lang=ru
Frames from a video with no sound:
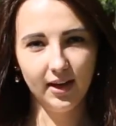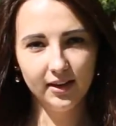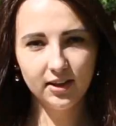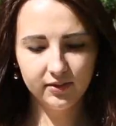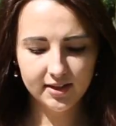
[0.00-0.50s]

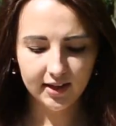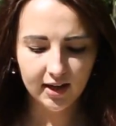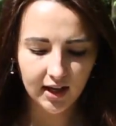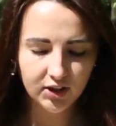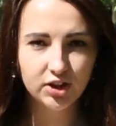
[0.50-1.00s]
Это
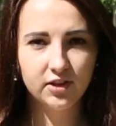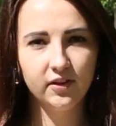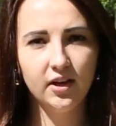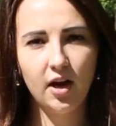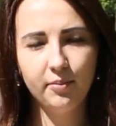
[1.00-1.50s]

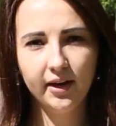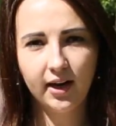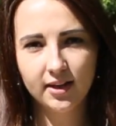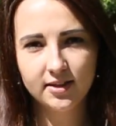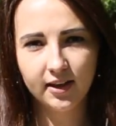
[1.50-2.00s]
высококачественный
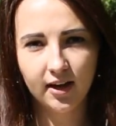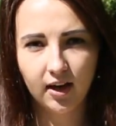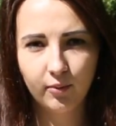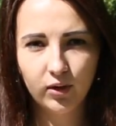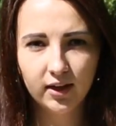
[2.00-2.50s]
американский
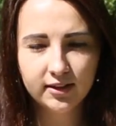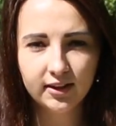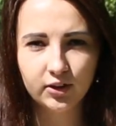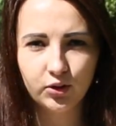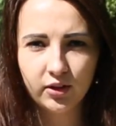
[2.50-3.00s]
аккумулятор,
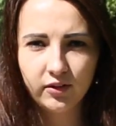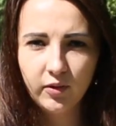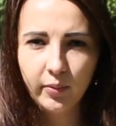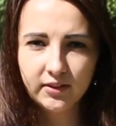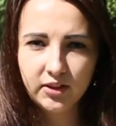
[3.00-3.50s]
который
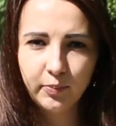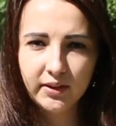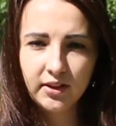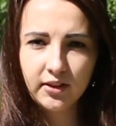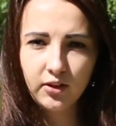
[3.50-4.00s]
выполнен по
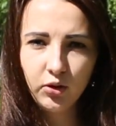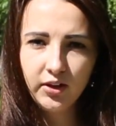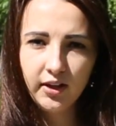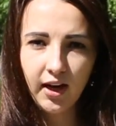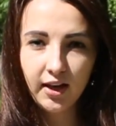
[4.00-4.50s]

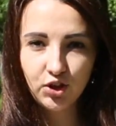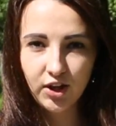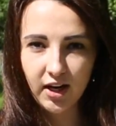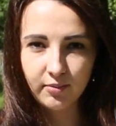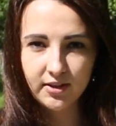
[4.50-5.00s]
технологии
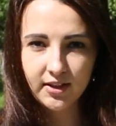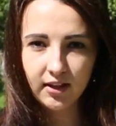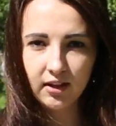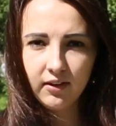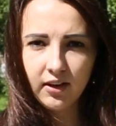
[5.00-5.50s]
AGM.
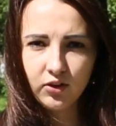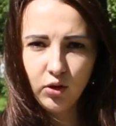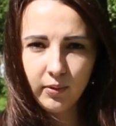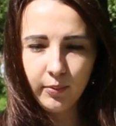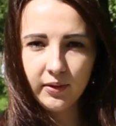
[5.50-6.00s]
Стекловолокно
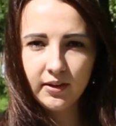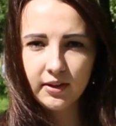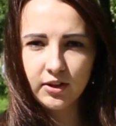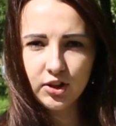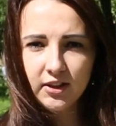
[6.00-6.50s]
пропитано
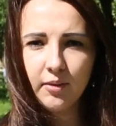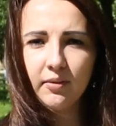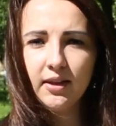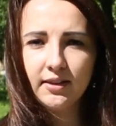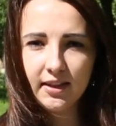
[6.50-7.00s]
жидким
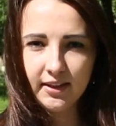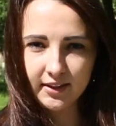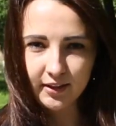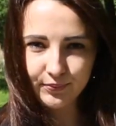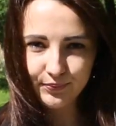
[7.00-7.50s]

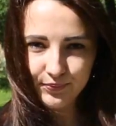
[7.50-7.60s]
электролитом.